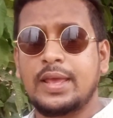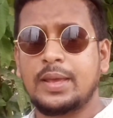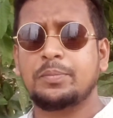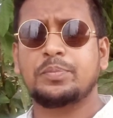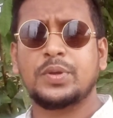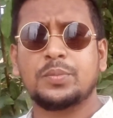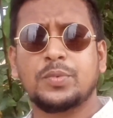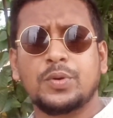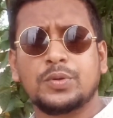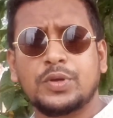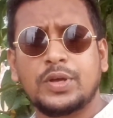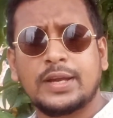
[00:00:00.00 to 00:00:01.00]
এমপি
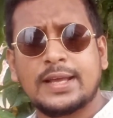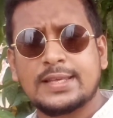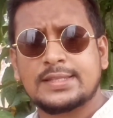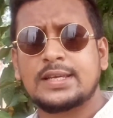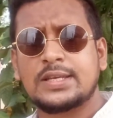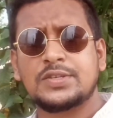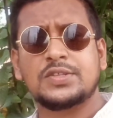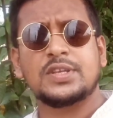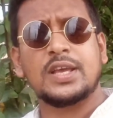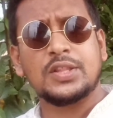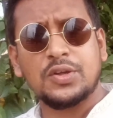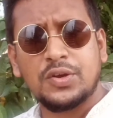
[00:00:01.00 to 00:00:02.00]
মহোদয়ের কাছ থেকে যদি
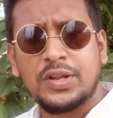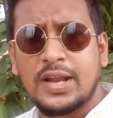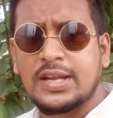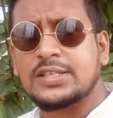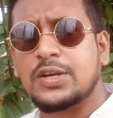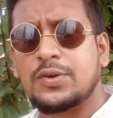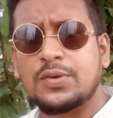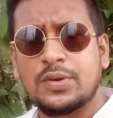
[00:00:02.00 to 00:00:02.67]
এই ধরনের আশা